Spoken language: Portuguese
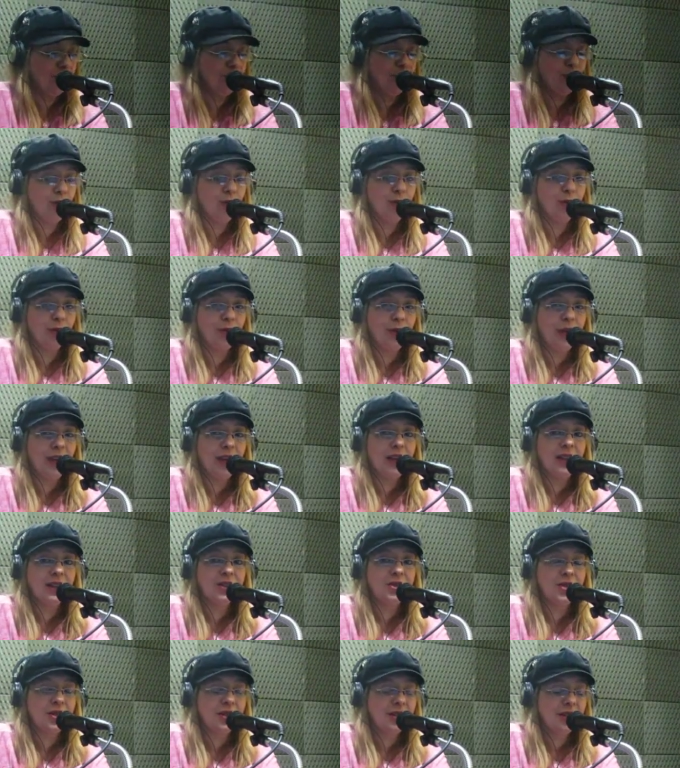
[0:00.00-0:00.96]
um
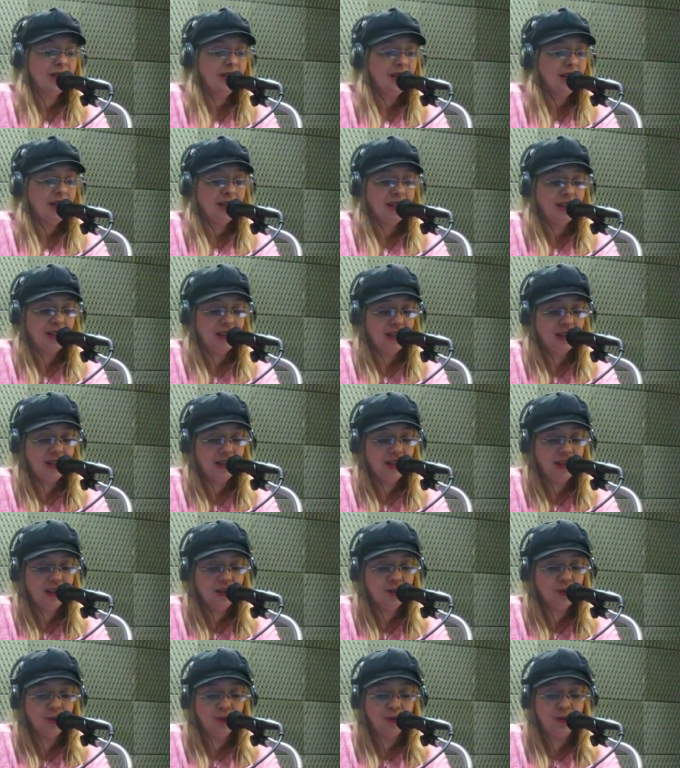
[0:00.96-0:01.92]
ouvinte
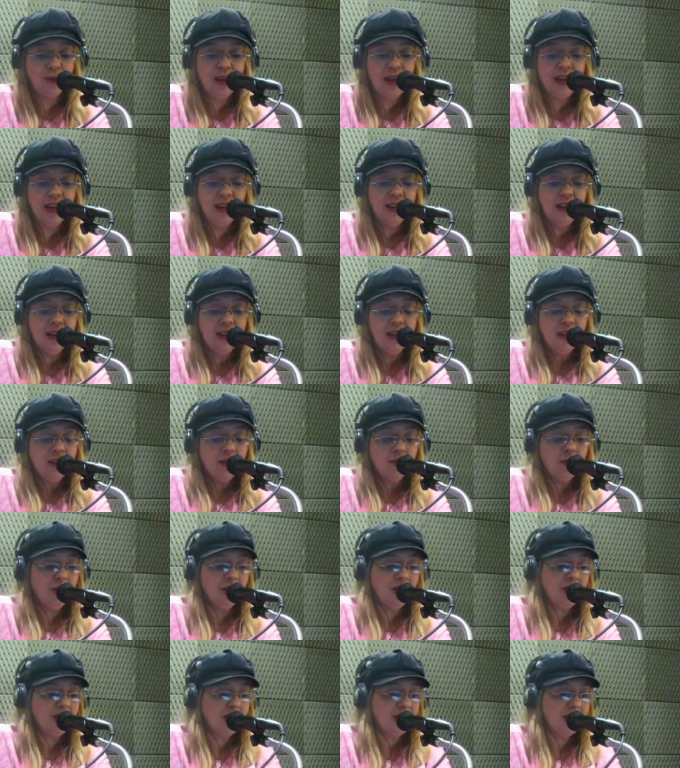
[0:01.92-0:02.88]
querido, não é?
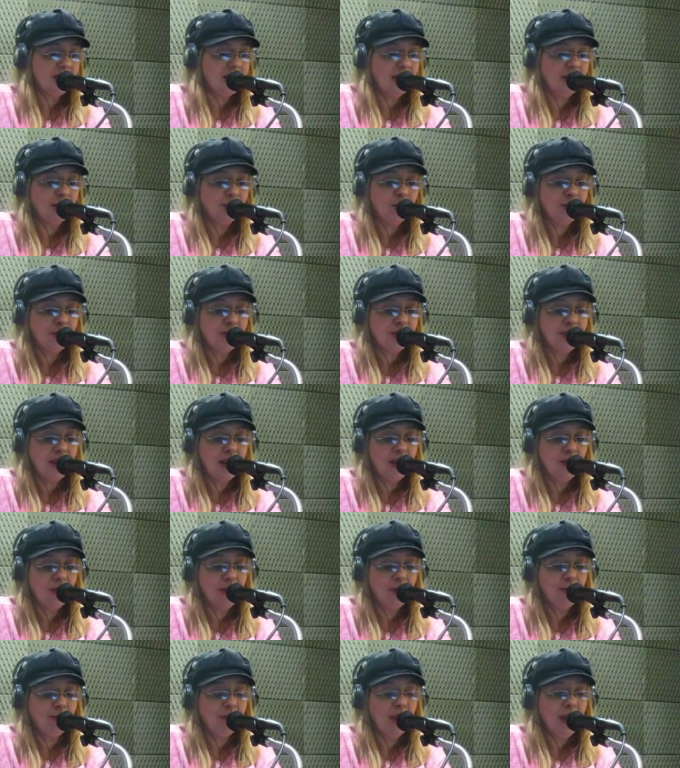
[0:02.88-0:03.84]
Me dizendo,
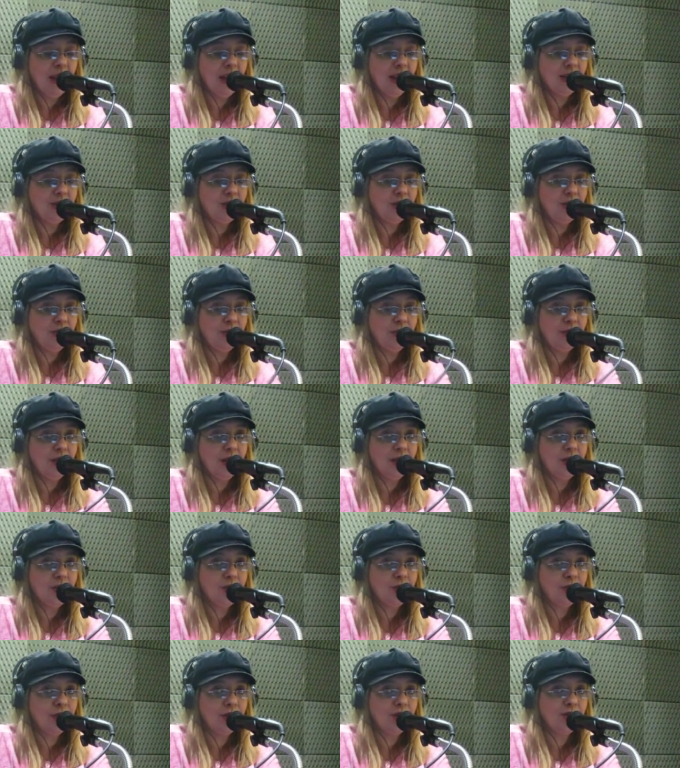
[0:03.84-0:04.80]
céu, é bem
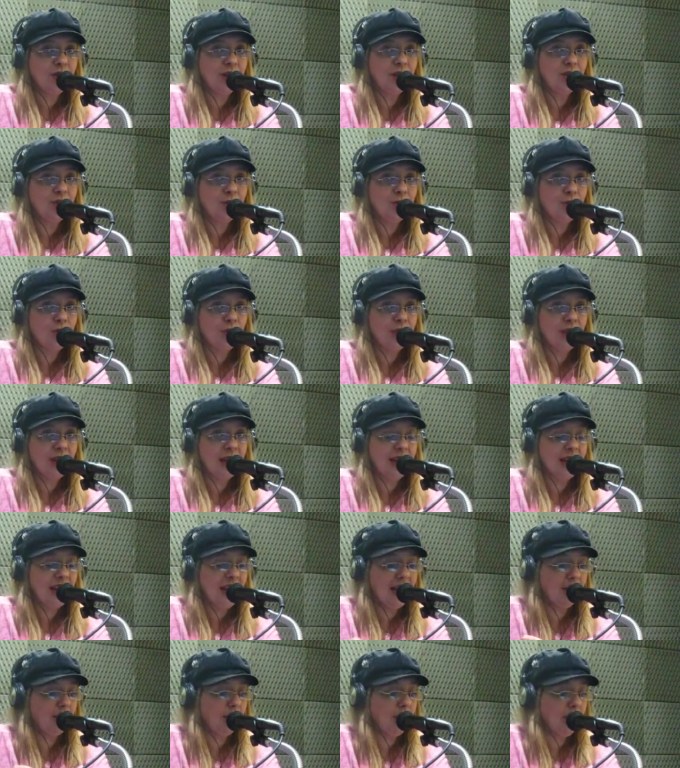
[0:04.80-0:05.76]
difícil a gente
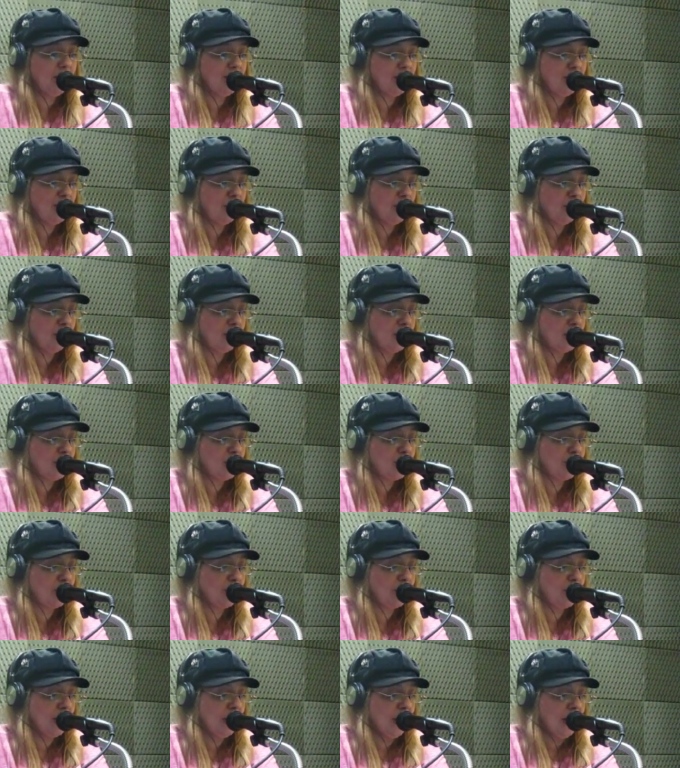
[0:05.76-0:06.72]
congregar, é bem
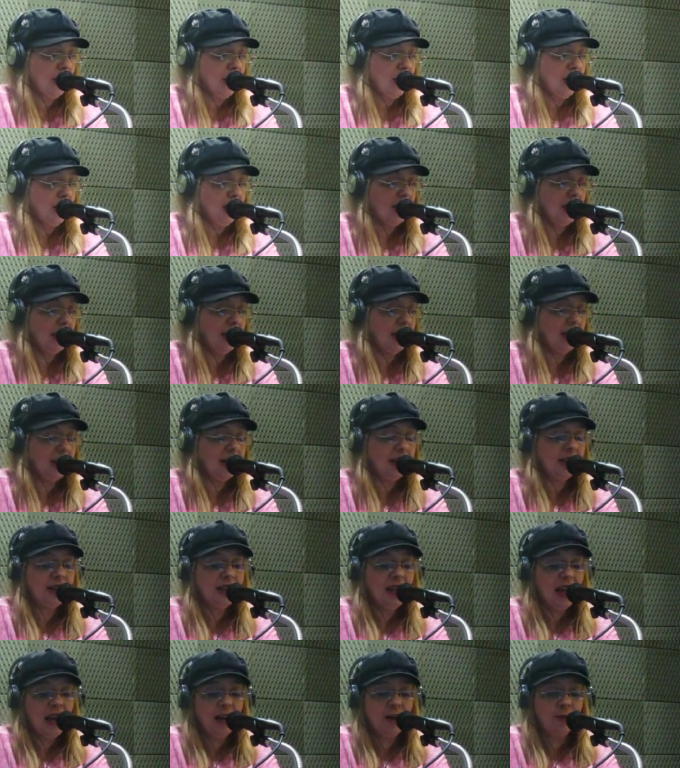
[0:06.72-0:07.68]
difícil é,
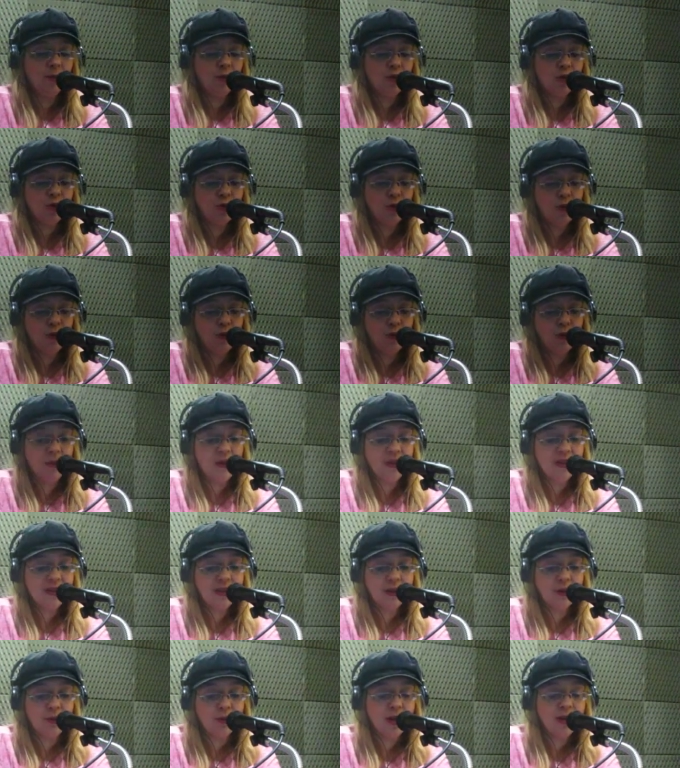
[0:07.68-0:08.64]
lidarmos com
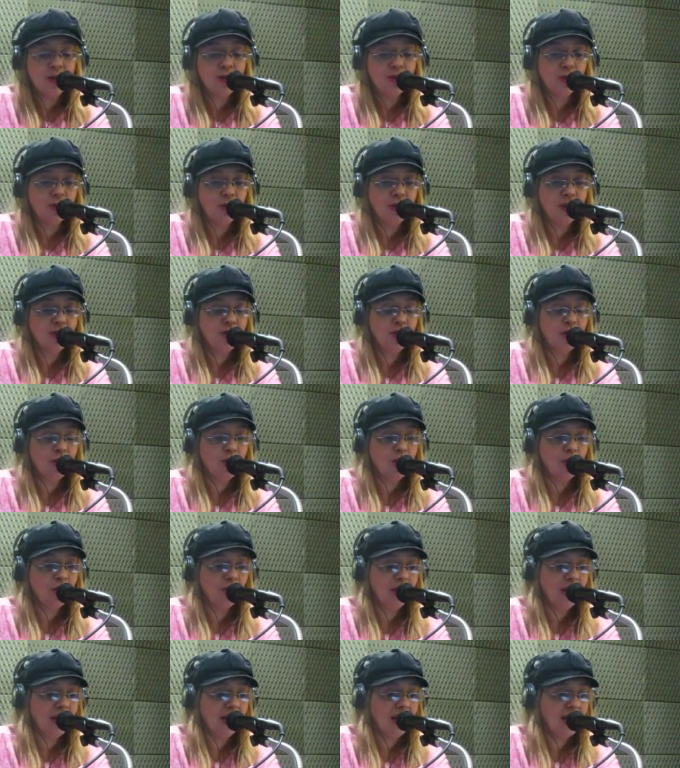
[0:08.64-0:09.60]
algumas situações de
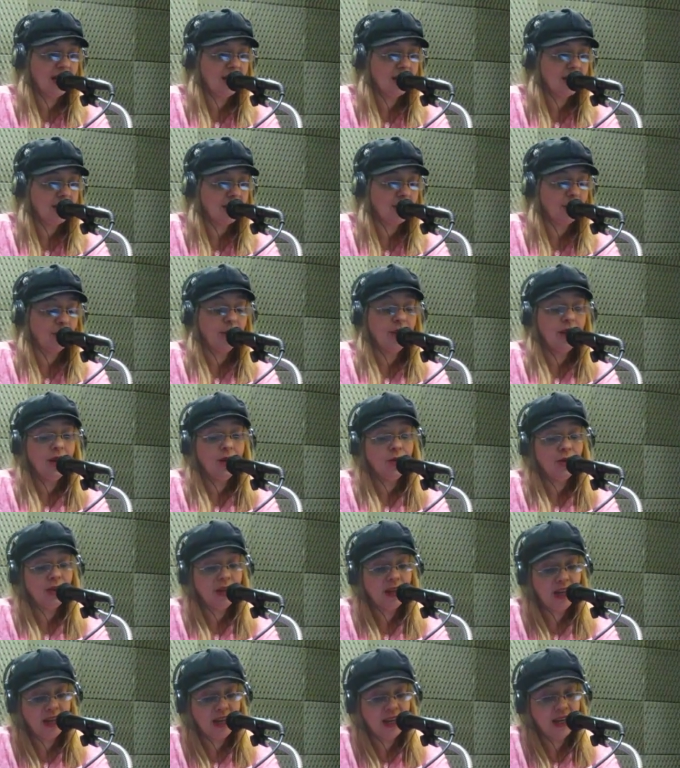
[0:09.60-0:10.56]
congregação. E
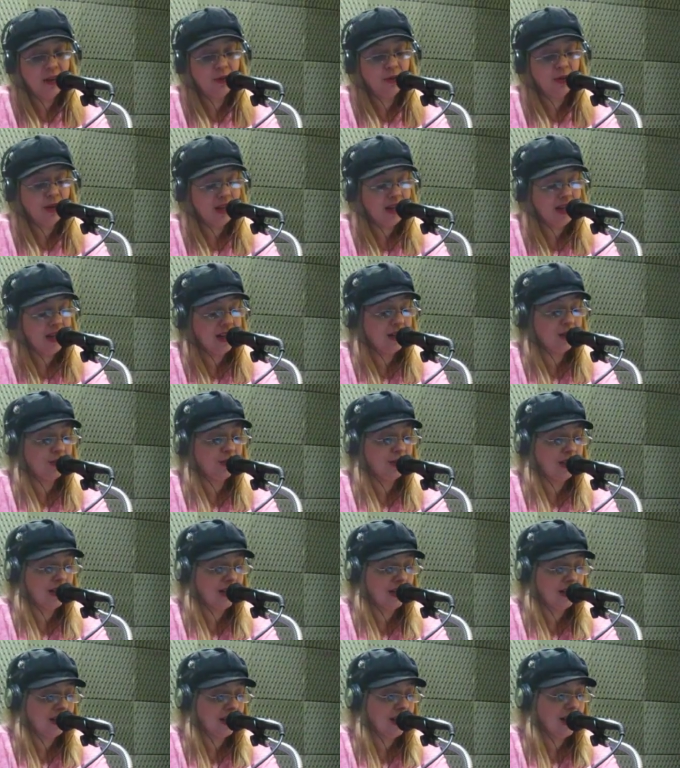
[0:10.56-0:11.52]
eu quero, claro,
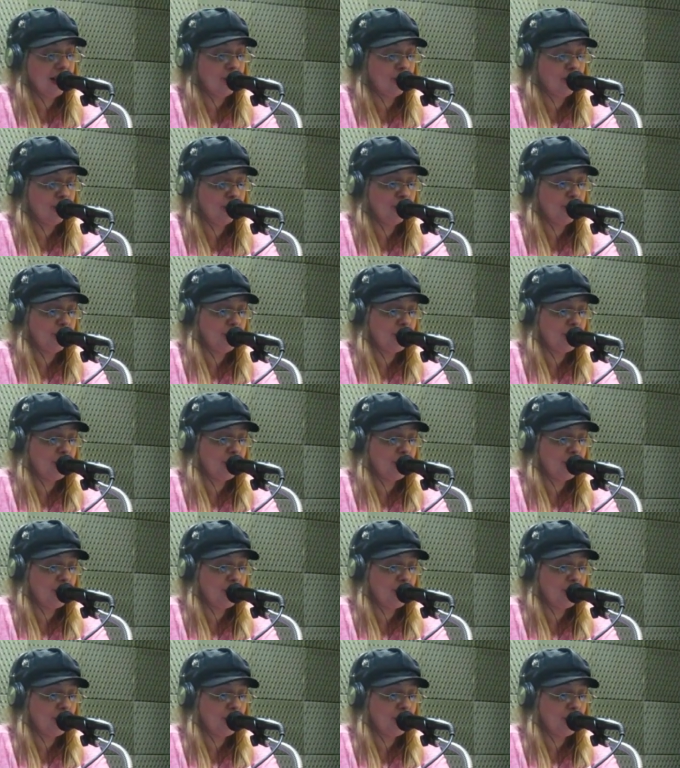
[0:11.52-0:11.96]
tratar com